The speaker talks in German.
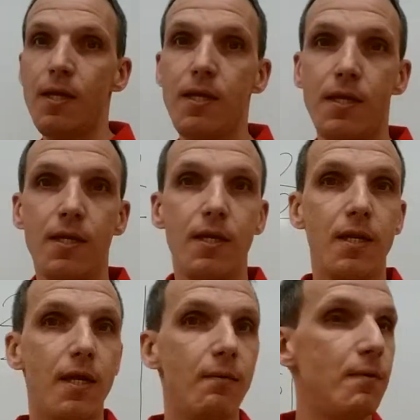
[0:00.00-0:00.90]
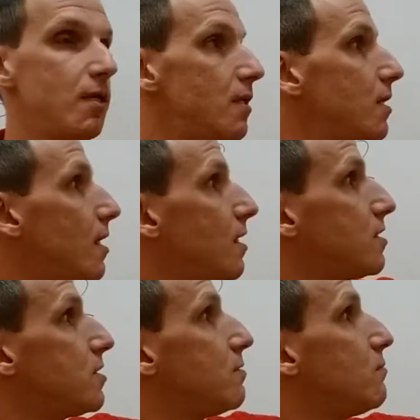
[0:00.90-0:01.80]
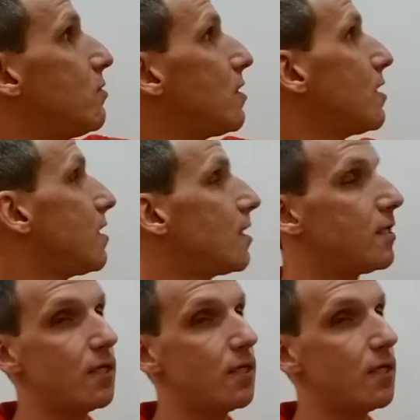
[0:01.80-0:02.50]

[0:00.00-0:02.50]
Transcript: Ich nehme die nächste Möglichkeit.